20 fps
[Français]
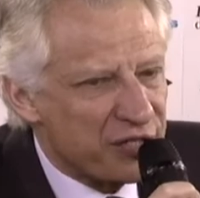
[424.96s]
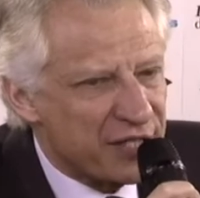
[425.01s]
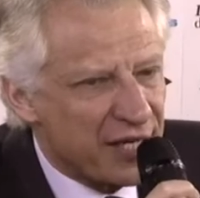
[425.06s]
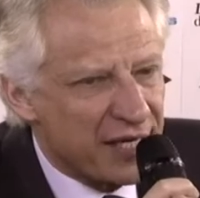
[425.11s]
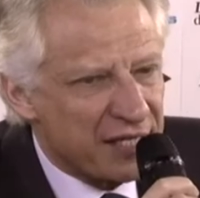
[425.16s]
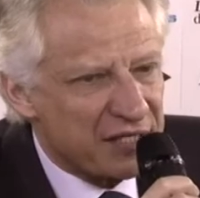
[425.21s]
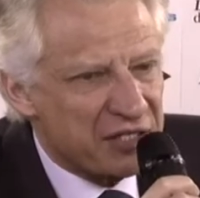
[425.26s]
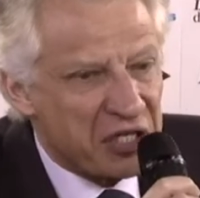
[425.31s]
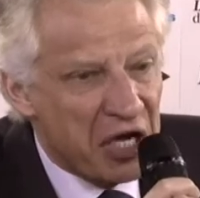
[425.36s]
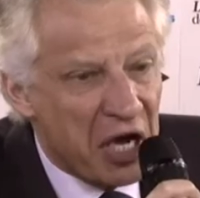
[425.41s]

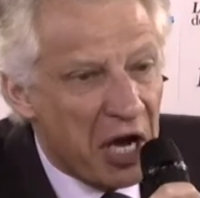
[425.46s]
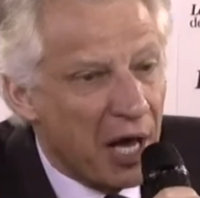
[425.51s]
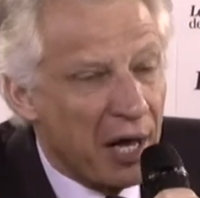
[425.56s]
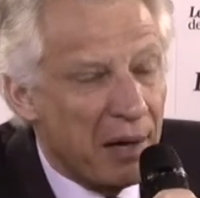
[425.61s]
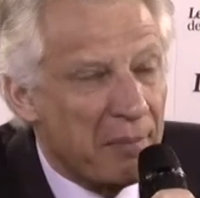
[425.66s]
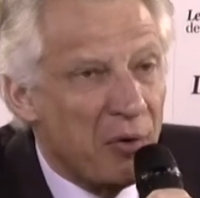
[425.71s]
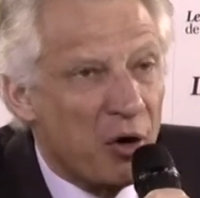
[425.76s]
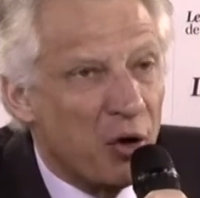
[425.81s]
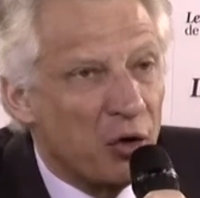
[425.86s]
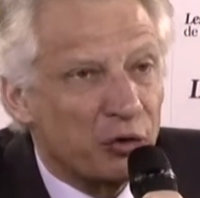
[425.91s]
françaises. Il y
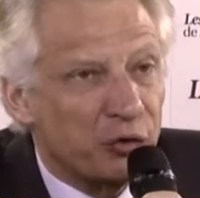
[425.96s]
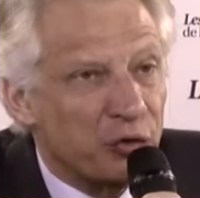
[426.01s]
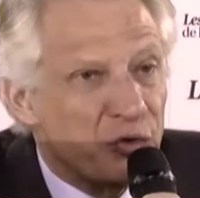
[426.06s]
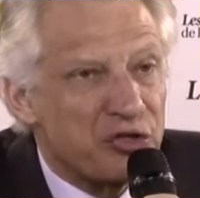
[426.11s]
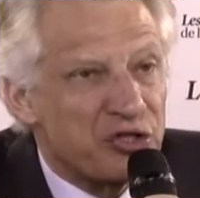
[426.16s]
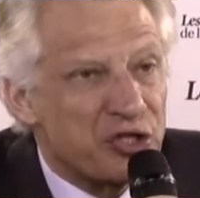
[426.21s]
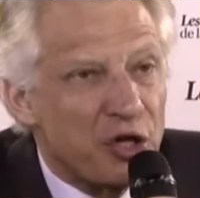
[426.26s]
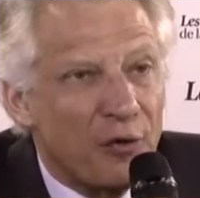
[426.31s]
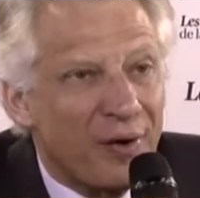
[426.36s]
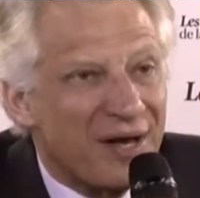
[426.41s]
a un manque
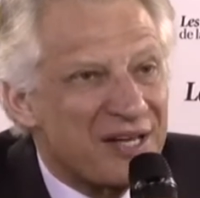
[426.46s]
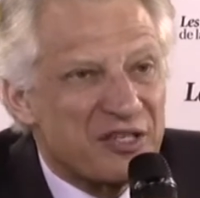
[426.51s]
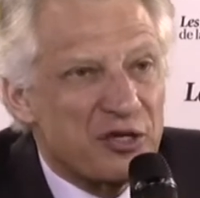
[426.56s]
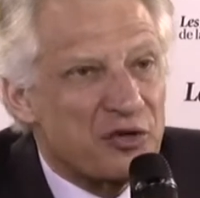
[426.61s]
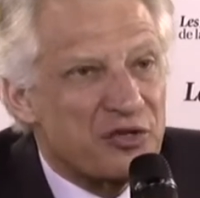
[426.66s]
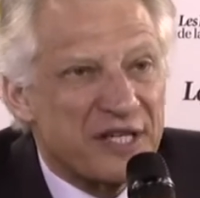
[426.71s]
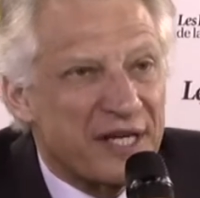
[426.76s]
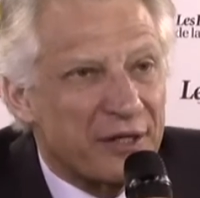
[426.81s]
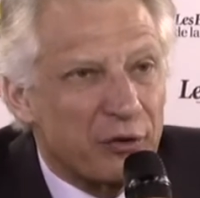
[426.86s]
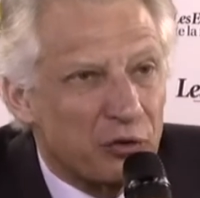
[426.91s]
de 100 à
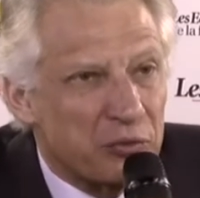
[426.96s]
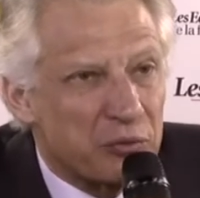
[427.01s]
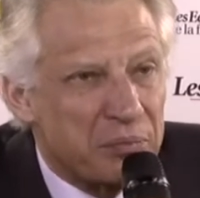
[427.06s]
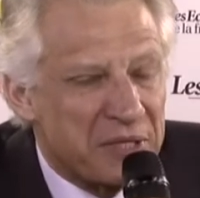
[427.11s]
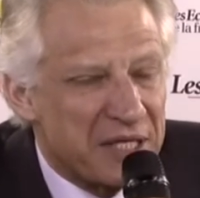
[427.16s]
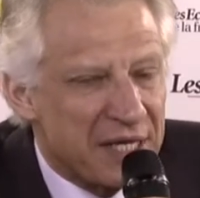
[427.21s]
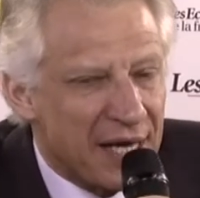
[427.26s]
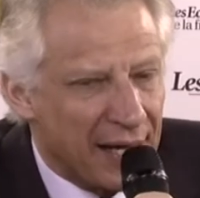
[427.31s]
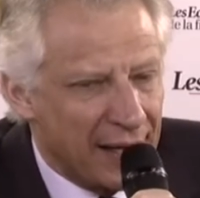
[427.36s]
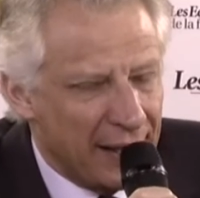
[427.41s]

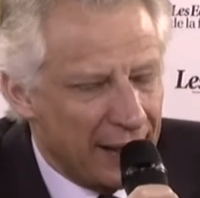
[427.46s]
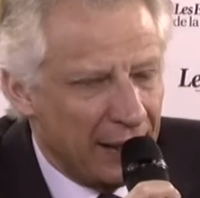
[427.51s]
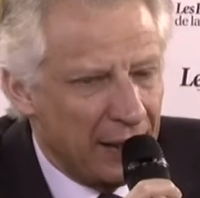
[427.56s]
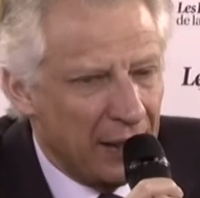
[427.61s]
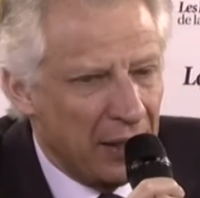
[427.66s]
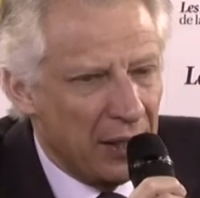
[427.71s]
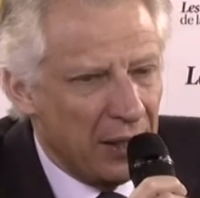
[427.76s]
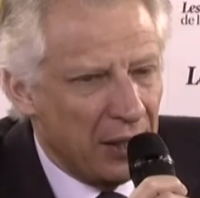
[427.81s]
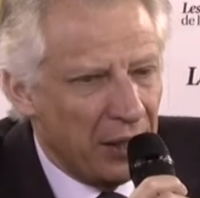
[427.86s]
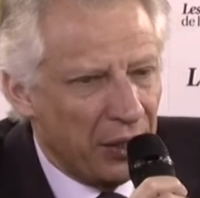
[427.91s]
150 milliards
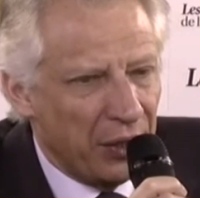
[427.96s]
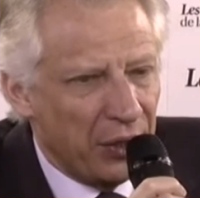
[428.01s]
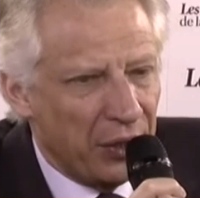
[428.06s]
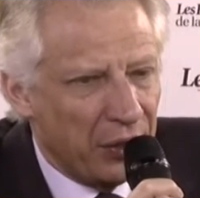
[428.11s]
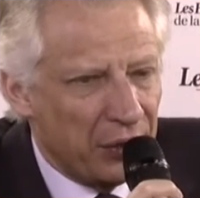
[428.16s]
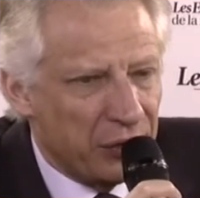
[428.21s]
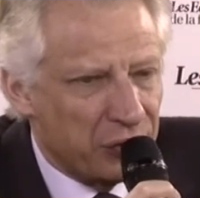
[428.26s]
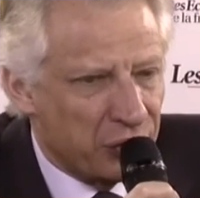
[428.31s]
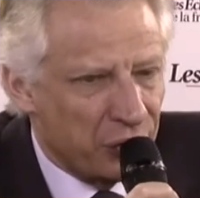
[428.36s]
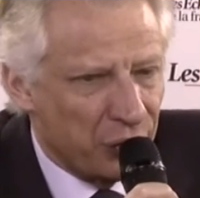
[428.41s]

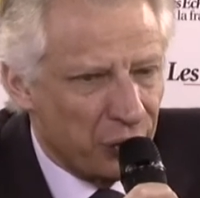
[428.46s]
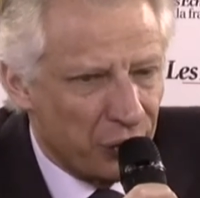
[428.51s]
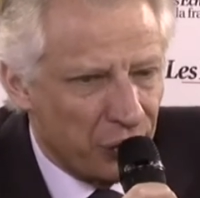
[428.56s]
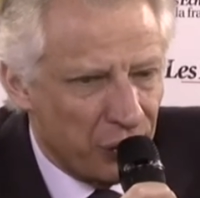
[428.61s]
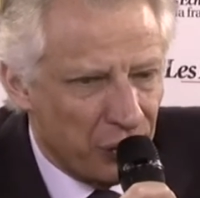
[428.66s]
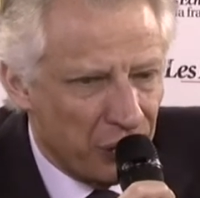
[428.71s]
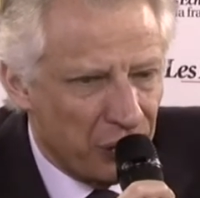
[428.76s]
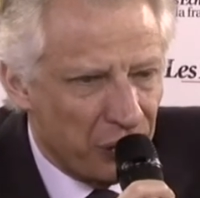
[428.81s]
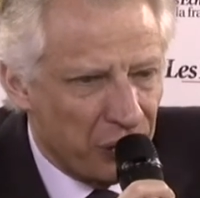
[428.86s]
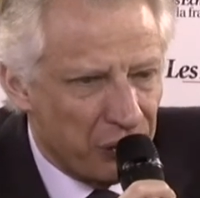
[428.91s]
euh, de
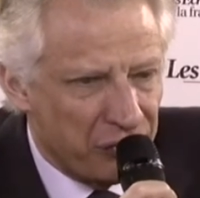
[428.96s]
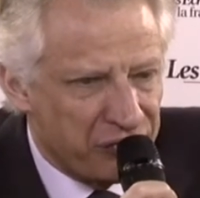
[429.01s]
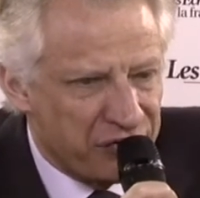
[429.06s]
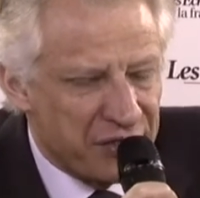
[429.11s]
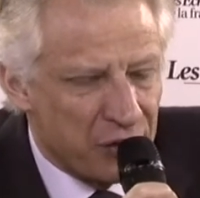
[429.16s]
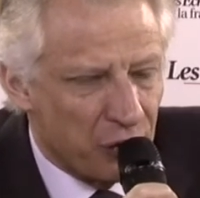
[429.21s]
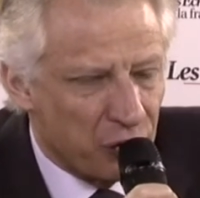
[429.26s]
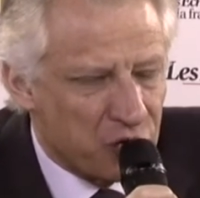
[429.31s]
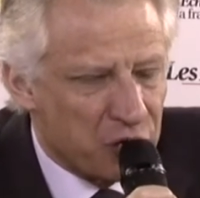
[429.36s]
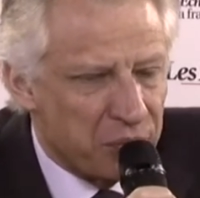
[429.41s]
euh,
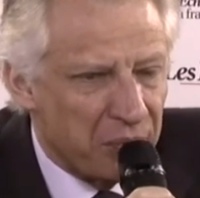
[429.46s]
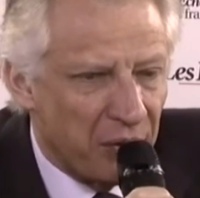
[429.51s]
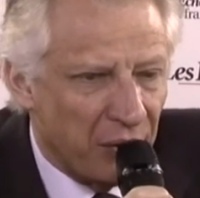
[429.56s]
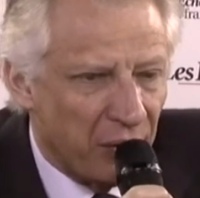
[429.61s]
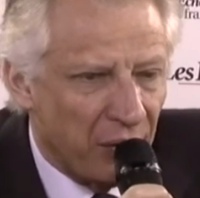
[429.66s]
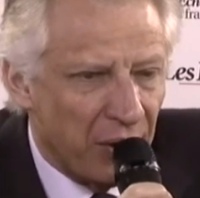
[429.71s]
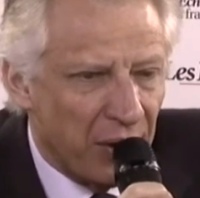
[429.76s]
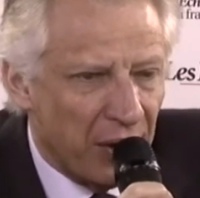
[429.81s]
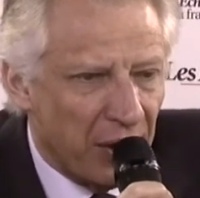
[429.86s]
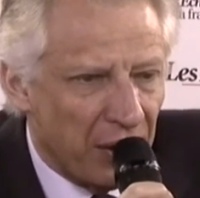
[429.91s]

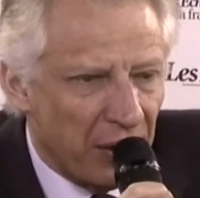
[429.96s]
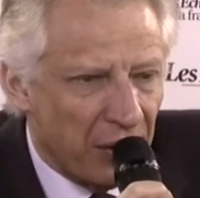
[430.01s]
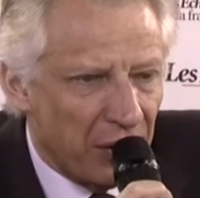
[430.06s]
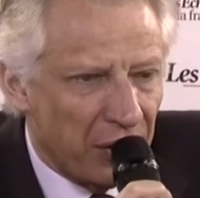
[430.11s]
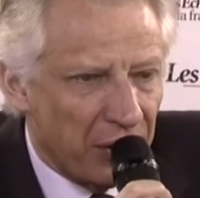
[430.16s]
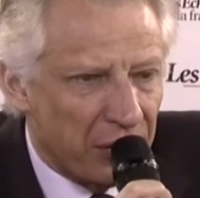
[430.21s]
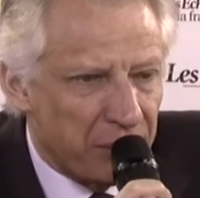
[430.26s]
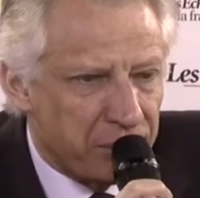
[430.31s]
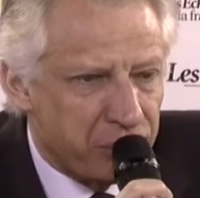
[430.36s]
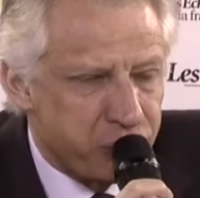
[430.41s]
financement
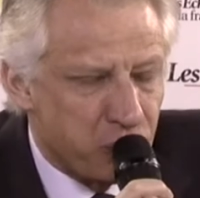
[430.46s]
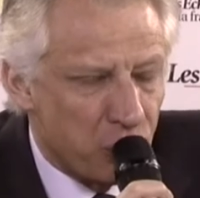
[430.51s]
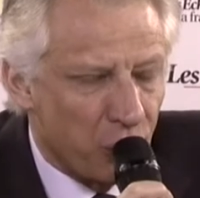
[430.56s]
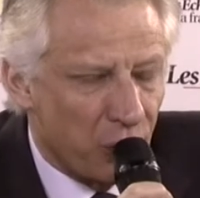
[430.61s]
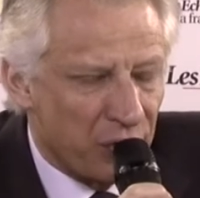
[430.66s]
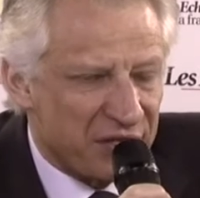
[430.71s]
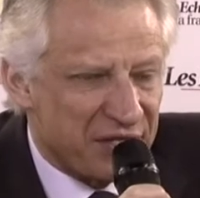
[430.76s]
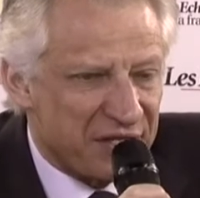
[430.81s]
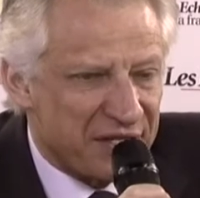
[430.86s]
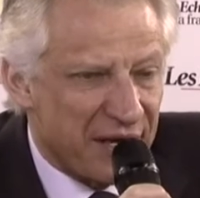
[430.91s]

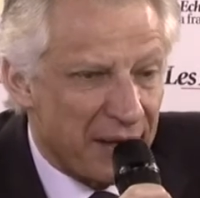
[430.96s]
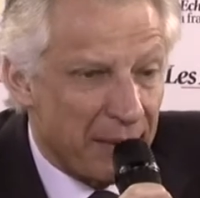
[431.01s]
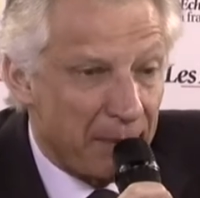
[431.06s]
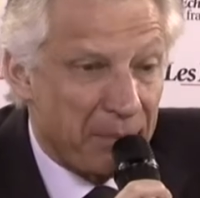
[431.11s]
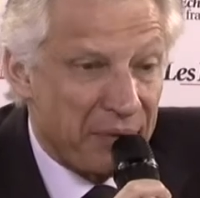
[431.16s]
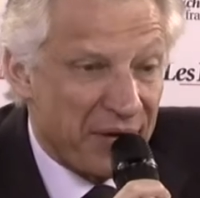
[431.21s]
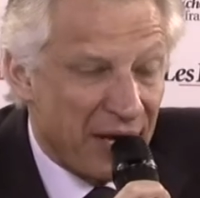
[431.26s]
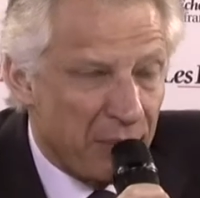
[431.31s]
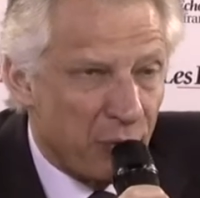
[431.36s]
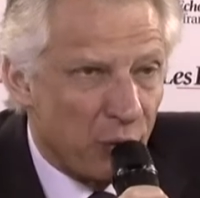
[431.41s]
pour ces
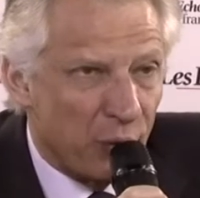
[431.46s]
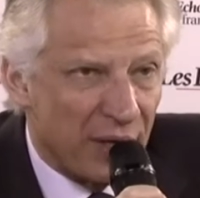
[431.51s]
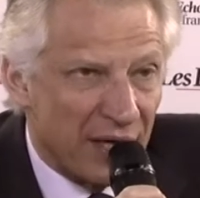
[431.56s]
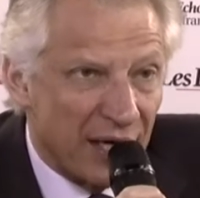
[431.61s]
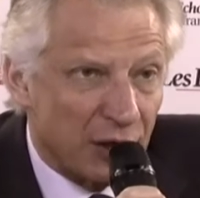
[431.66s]
PME.